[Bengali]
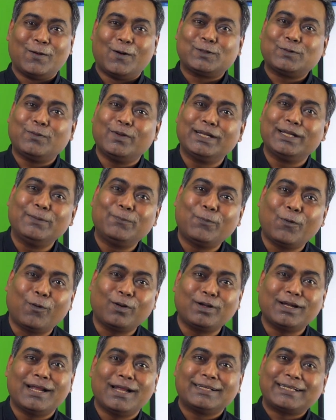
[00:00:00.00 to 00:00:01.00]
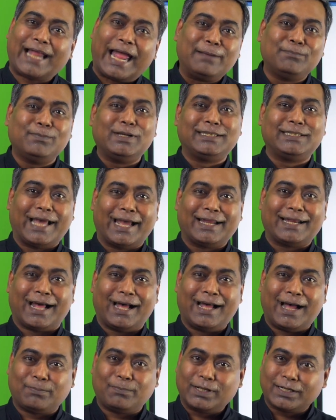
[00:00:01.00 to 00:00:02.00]
অথবা রিপোর্ট টাইমলি দেয় না
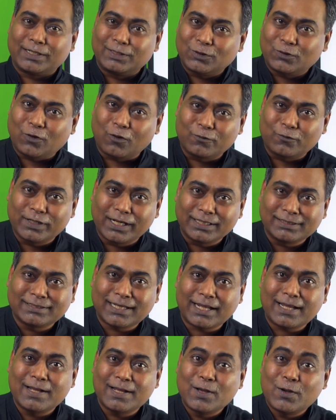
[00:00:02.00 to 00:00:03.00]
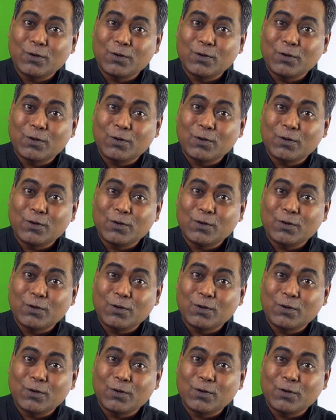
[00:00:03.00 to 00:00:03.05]
আপনার কিন্তু কনফিডেন্সটা